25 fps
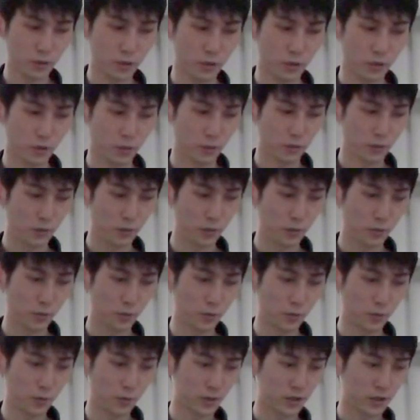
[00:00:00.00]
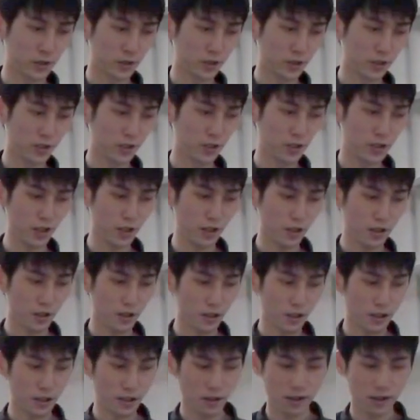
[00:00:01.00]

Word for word: 事象というものを生成して、